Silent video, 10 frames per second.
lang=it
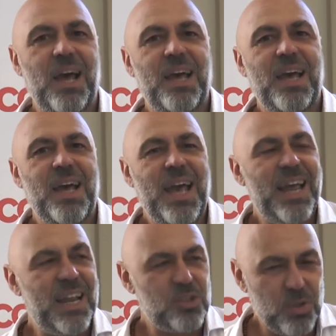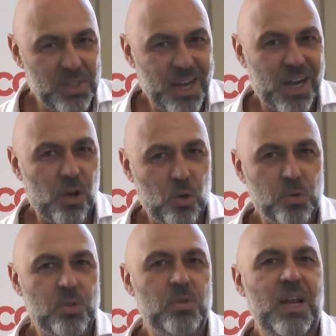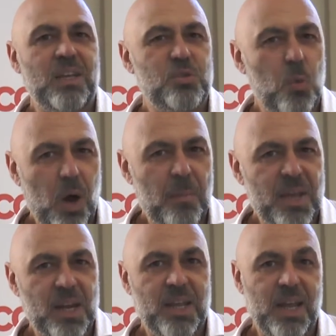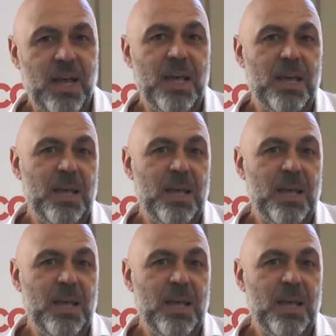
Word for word: è la, il racconto della sua America,